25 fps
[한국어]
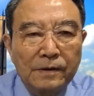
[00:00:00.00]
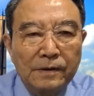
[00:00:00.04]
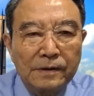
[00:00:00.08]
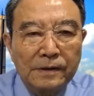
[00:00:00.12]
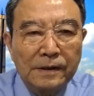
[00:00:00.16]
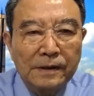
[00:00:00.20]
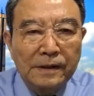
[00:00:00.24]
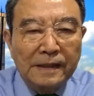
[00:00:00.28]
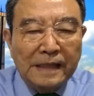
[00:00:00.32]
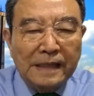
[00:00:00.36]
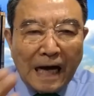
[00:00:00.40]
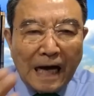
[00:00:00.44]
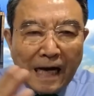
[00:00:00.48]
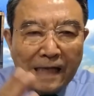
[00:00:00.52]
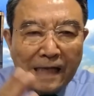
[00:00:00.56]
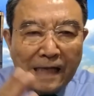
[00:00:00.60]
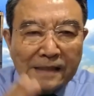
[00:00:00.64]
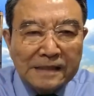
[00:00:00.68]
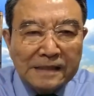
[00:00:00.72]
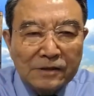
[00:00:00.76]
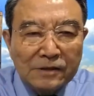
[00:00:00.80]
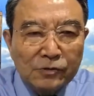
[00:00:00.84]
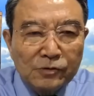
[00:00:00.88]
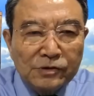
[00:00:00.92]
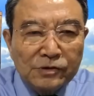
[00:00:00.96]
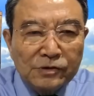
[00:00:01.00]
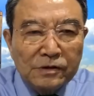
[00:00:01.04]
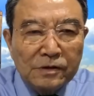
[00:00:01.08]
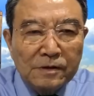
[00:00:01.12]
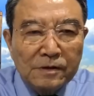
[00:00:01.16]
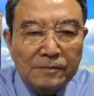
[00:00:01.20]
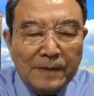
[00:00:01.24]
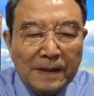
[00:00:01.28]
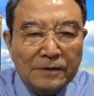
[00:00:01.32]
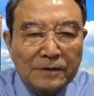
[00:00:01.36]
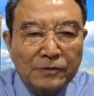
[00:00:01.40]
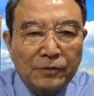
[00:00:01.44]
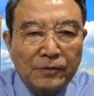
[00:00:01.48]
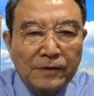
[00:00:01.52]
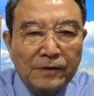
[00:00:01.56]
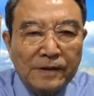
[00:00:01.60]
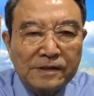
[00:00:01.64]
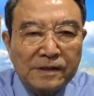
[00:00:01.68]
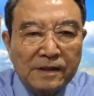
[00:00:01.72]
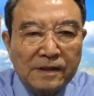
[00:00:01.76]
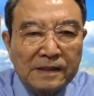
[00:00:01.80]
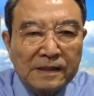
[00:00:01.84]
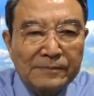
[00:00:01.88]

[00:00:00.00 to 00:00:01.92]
이 가짜 뉴스를 발동해서